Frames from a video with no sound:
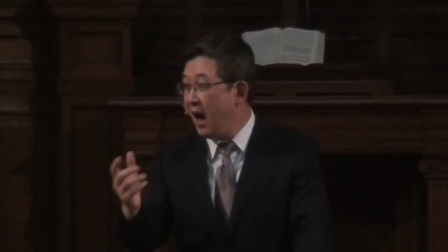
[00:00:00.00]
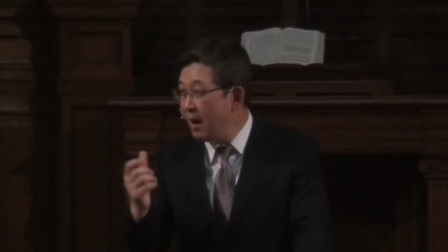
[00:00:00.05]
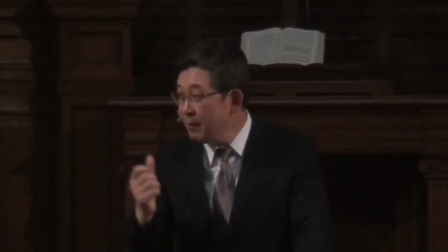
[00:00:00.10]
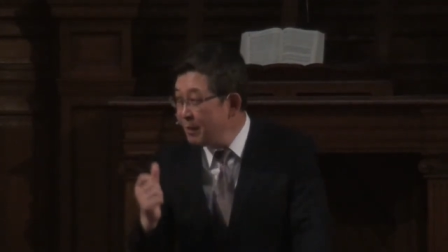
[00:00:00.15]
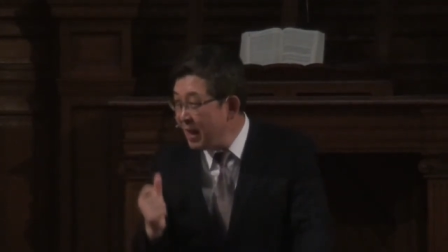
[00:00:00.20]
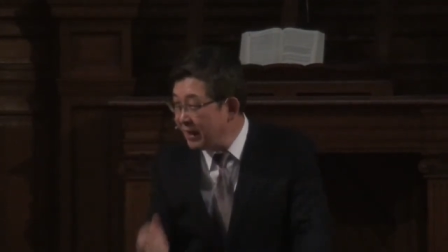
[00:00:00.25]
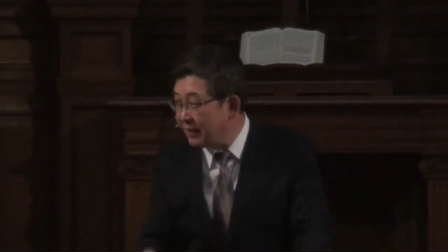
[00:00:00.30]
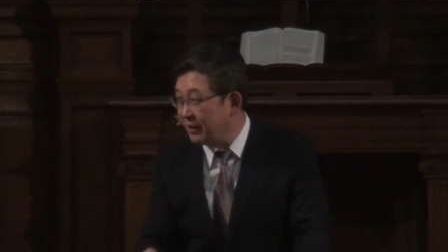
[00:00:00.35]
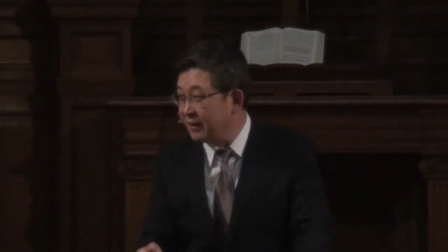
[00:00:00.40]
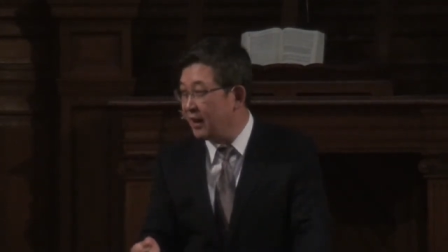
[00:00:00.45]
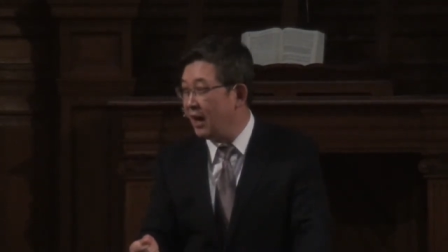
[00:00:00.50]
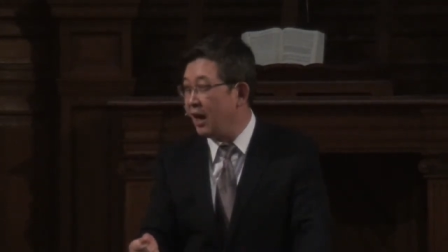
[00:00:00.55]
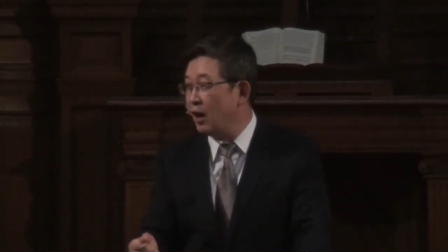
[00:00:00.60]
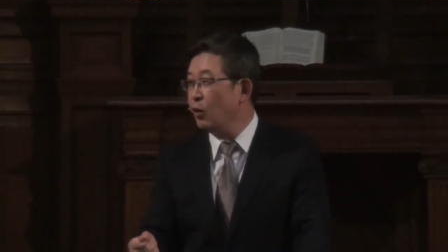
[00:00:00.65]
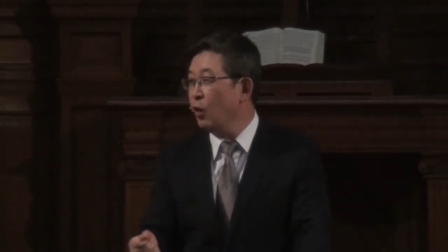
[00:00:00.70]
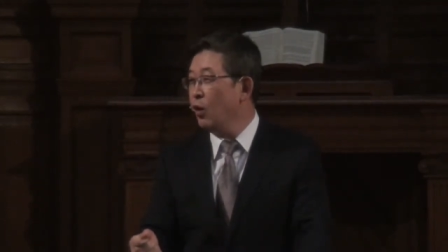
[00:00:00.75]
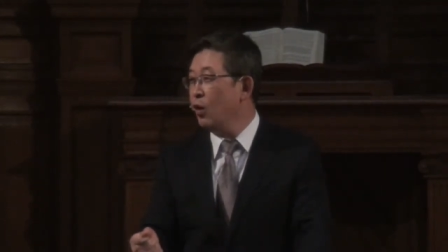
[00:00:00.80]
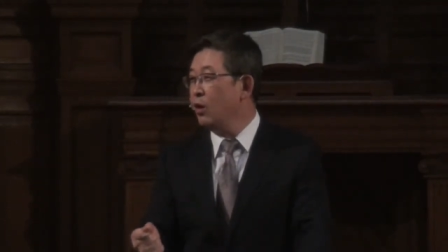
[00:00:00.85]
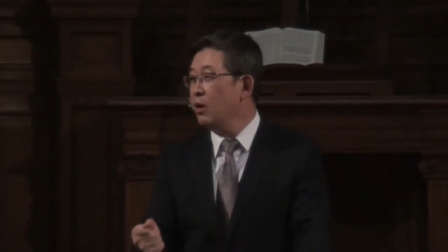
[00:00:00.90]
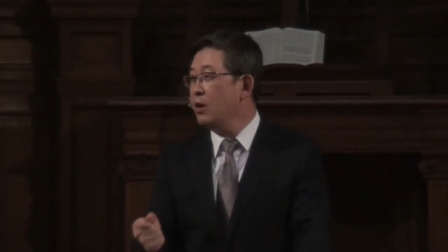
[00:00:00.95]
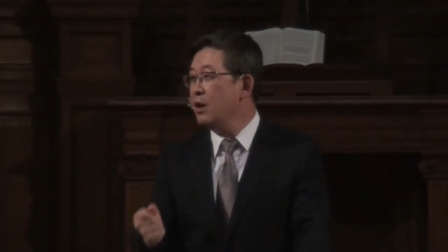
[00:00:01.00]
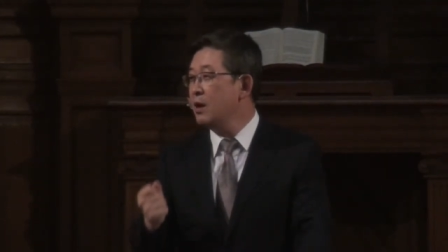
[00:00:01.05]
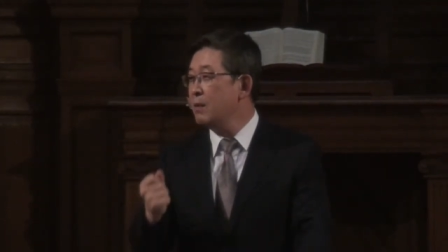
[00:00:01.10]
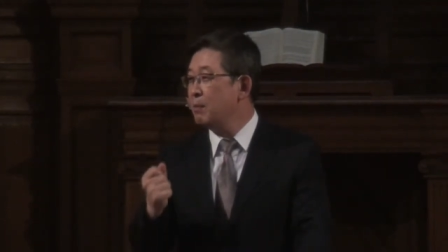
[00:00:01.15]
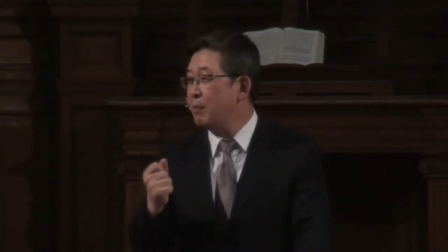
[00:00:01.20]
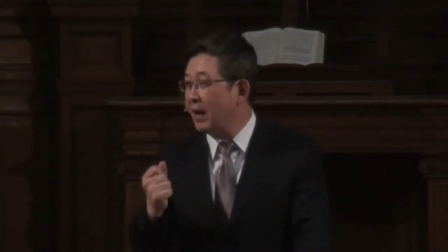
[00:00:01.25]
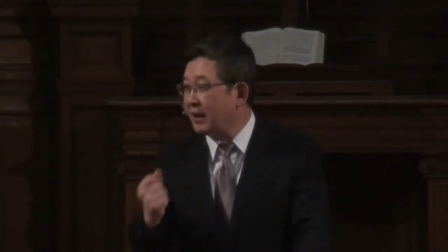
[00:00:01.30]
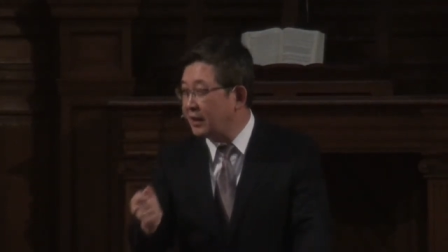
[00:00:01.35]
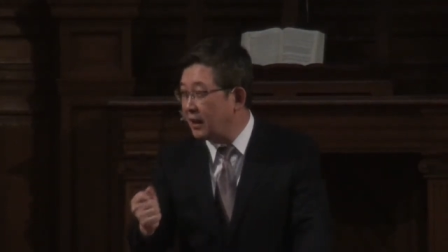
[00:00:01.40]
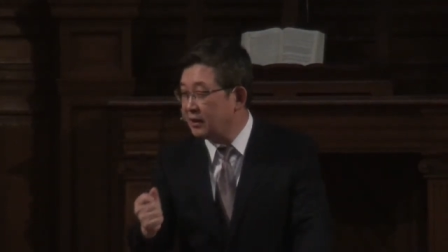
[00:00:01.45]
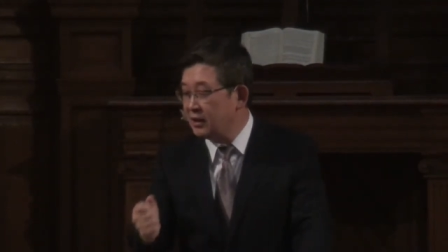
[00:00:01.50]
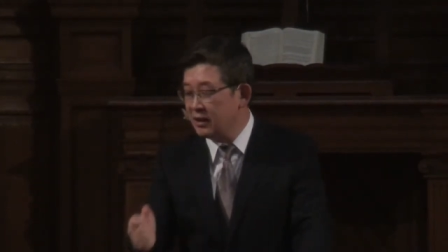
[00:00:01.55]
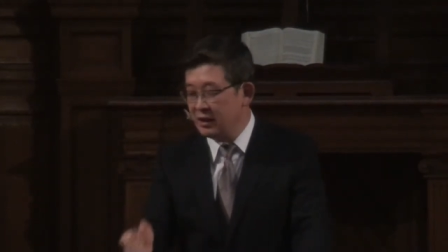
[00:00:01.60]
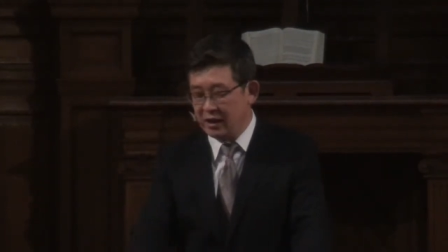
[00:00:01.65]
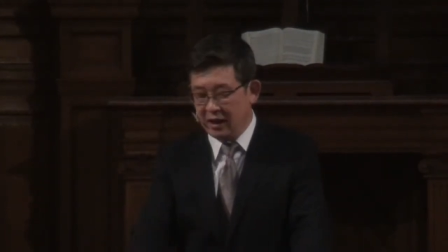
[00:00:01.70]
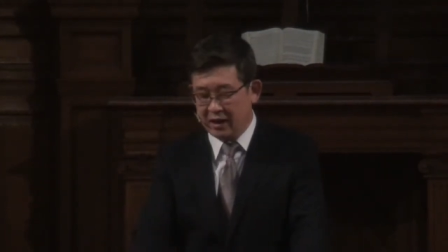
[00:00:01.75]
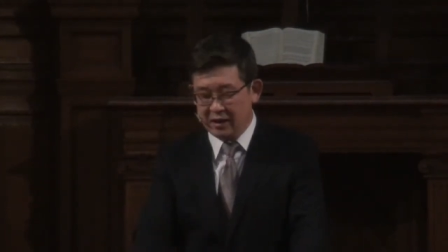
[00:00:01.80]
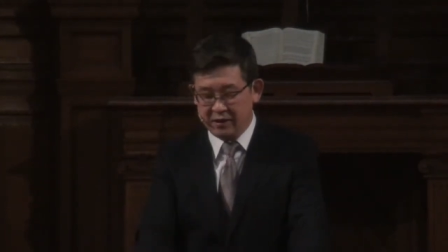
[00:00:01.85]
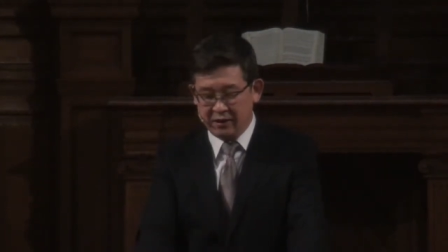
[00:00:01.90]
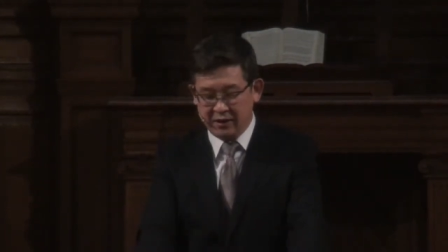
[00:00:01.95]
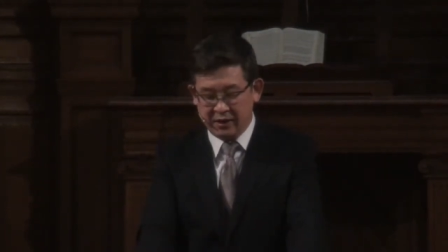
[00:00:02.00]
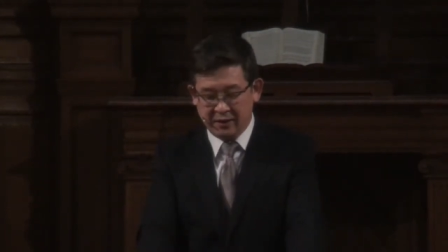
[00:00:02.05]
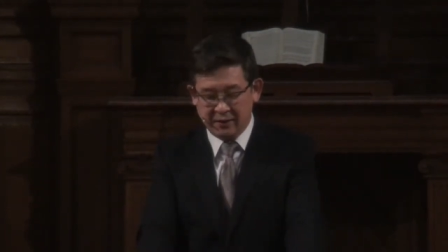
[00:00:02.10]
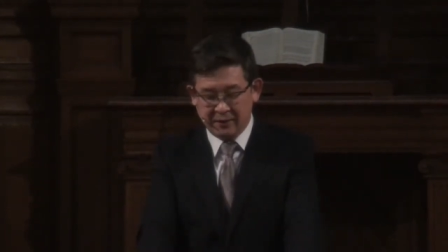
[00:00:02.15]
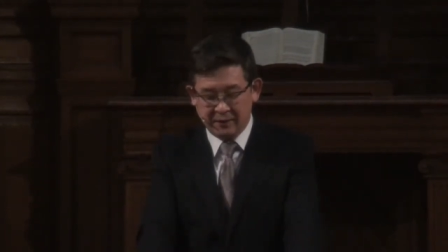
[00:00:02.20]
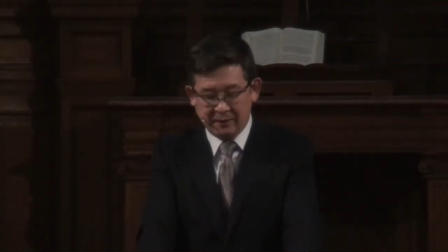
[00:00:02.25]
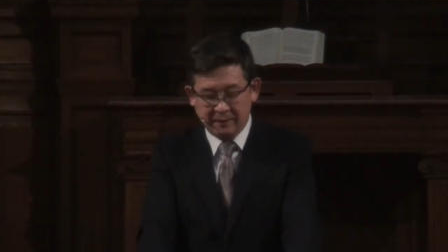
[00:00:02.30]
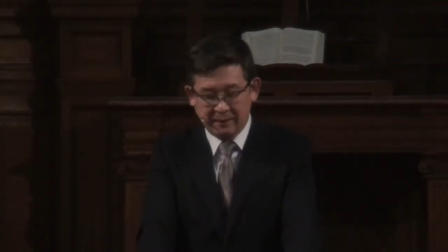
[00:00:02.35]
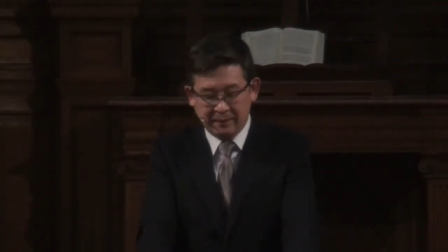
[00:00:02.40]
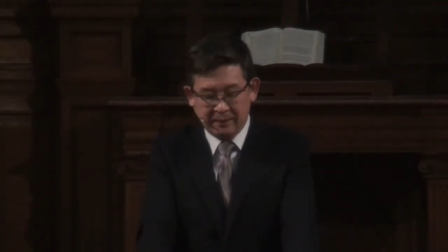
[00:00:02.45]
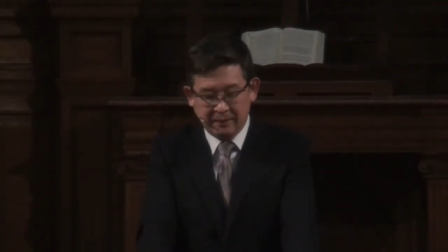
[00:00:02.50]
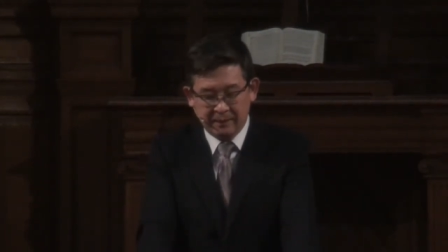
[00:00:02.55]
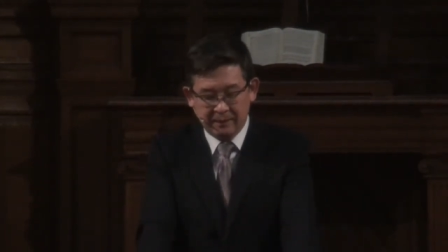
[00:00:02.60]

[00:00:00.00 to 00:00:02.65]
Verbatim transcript: 아멘! 하고 받아들이라 이거예요.